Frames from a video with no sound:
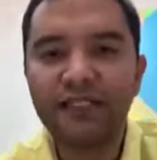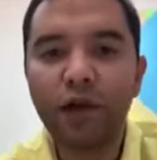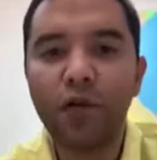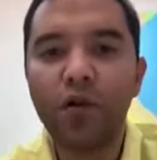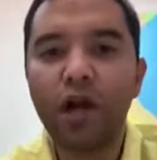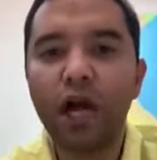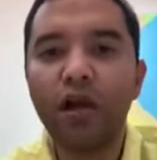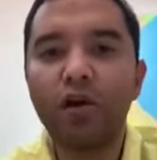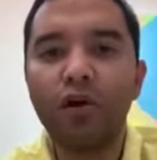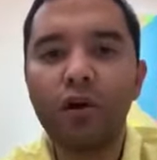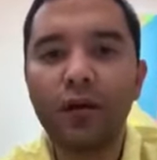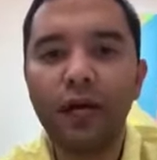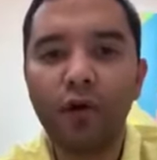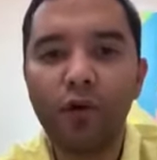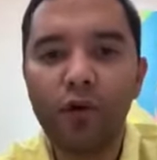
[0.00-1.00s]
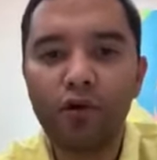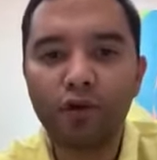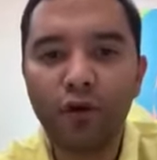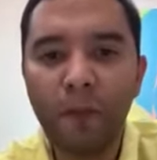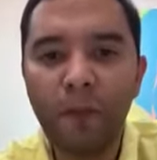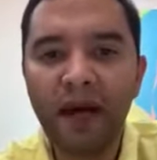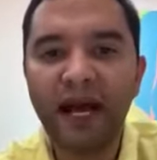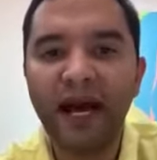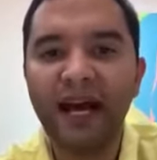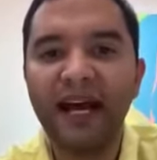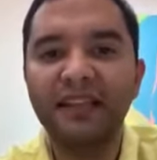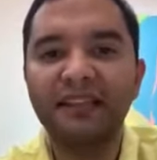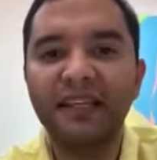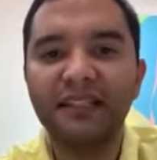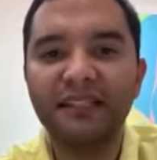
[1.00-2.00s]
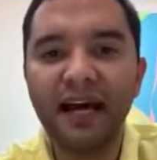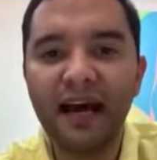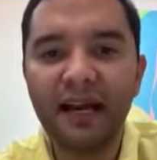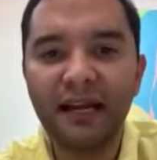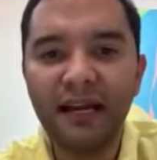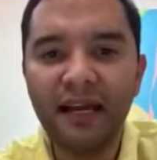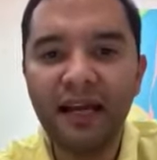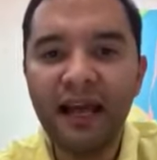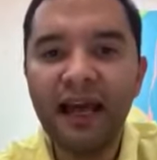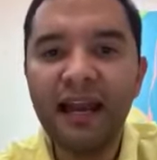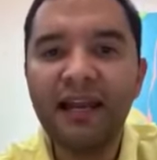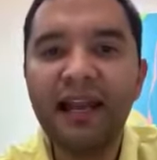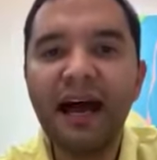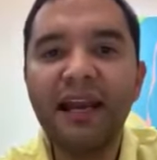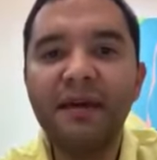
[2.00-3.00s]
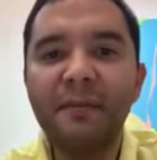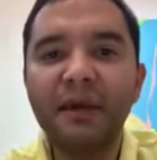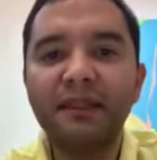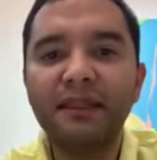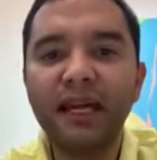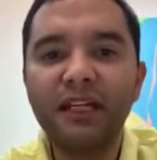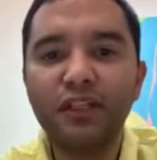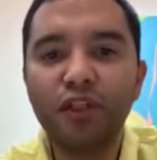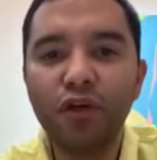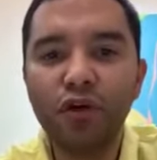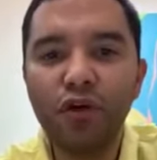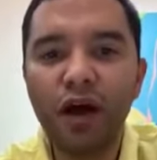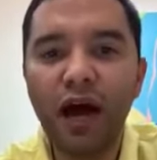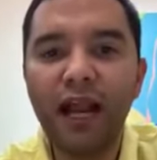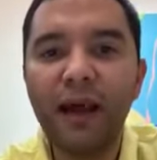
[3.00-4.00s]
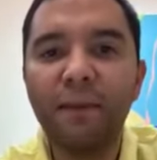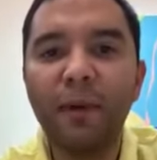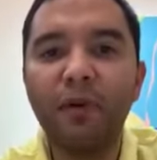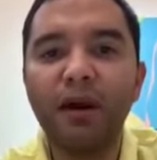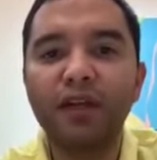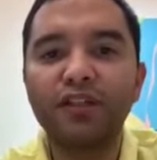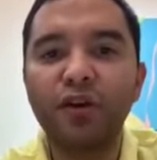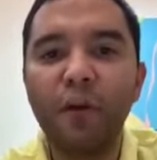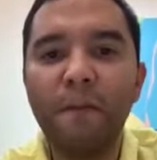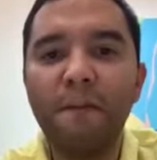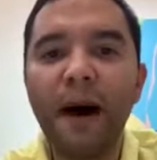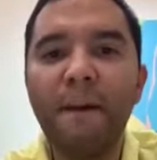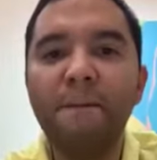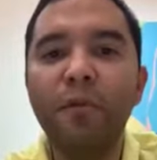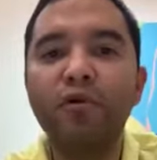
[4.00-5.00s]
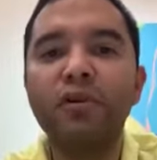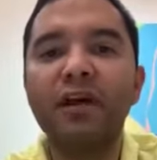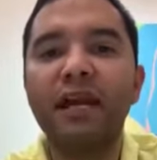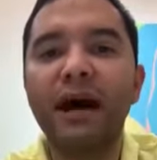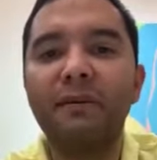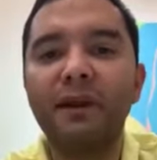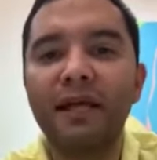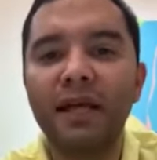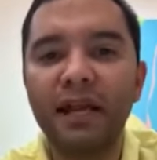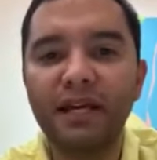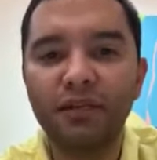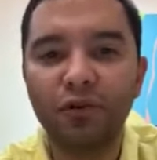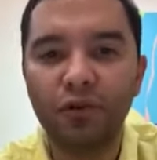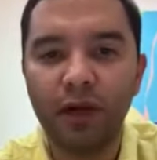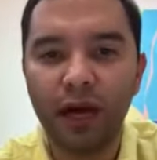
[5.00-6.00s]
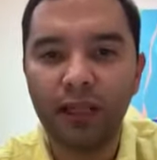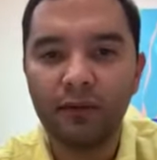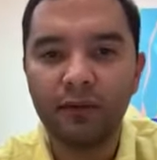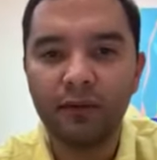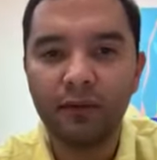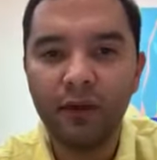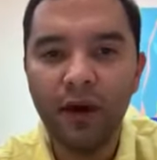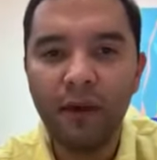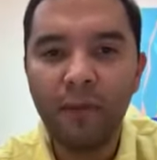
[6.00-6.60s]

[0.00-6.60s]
Importantes anuncios dio a conocer el alcalde Mello Castro González a la población vallenata a través de un video grabado desde su